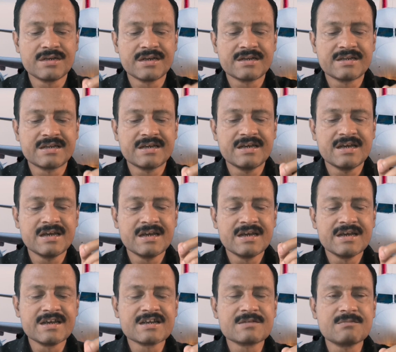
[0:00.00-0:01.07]
দেখতে
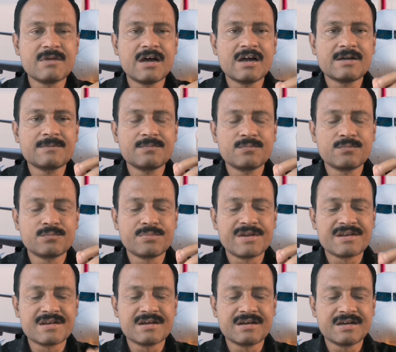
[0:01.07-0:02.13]
স্মার্ট
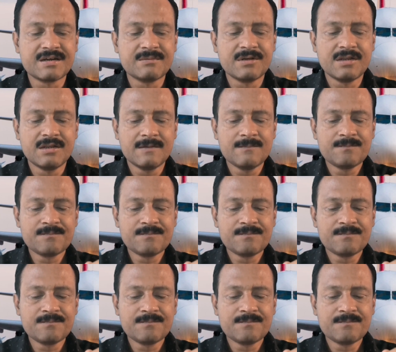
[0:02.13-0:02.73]
প্রেজেন্টেবল